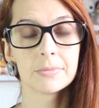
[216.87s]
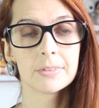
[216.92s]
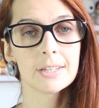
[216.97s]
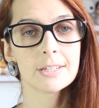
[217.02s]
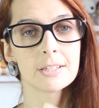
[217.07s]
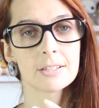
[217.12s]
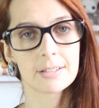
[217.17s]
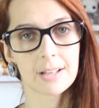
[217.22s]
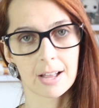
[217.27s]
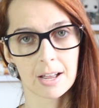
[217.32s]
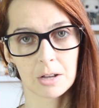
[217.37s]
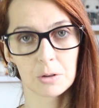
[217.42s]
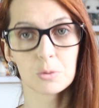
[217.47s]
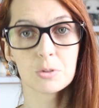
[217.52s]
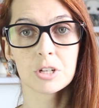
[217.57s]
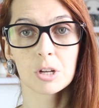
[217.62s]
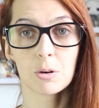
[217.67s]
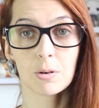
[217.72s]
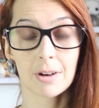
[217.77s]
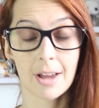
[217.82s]
Testar
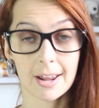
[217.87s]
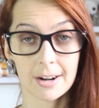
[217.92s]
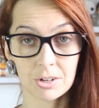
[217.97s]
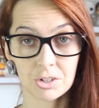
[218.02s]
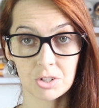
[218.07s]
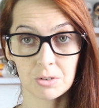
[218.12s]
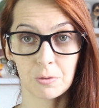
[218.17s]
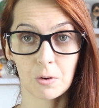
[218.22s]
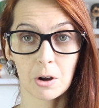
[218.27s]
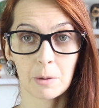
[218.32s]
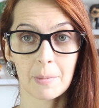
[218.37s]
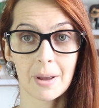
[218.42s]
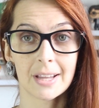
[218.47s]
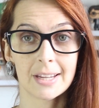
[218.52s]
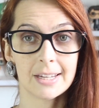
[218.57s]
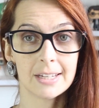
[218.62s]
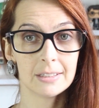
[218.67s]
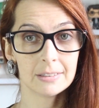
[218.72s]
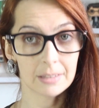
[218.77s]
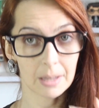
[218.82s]
os celulares de forma
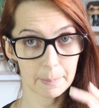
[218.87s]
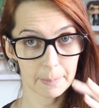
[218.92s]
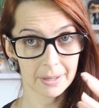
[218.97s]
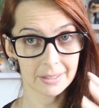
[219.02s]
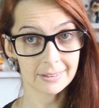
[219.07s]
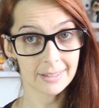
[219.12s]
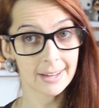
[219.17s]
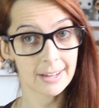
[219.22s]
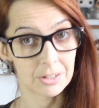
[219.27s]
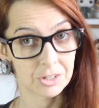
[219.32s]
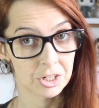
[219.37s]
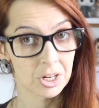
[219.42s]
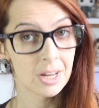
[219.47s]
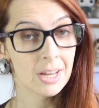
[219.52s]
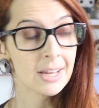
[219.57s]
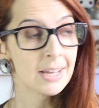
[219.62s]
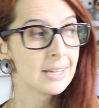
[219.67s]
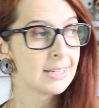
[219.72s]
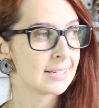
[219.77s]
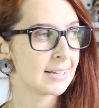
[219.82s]
independente,
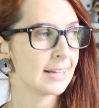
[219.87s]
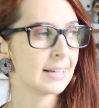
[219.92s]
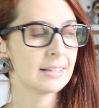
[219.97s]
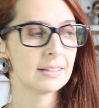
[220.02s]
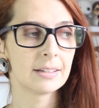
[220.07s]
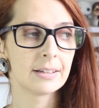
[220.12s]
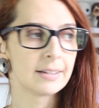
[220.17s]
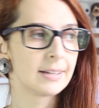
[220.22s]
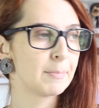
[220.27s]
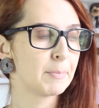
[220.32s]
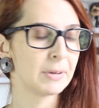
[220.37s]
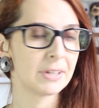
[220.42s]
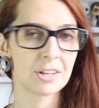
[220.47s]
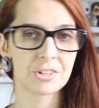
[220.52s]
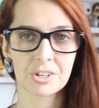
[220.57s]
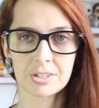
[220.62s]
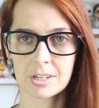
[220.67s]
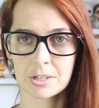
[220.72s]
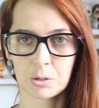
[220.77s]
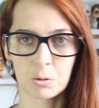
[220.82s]
sem
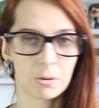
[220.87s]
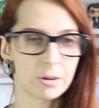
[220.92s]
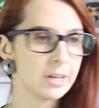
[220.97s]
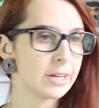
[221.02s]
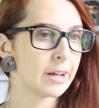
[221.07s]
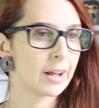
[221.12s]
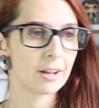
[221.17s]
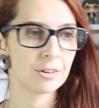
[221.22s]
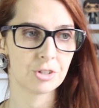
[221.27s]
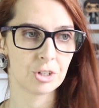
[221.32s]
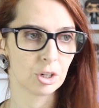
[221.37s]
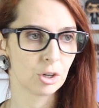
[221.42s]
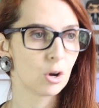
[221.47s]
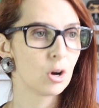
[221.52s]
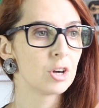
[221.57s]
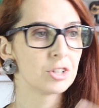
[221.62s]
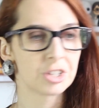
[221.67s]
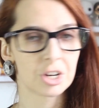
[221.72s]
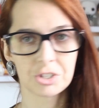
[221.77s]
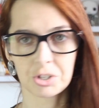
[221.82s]
depender de assessoria, de
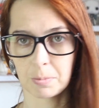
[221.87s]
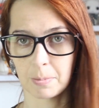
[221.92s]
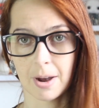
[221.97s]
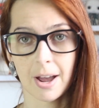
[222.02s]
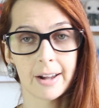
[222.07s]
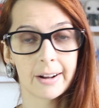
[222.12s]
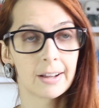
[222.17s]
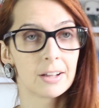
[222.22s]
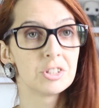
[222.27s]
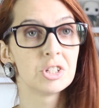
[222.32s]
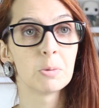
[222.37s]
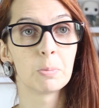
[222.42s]
loja, de marca.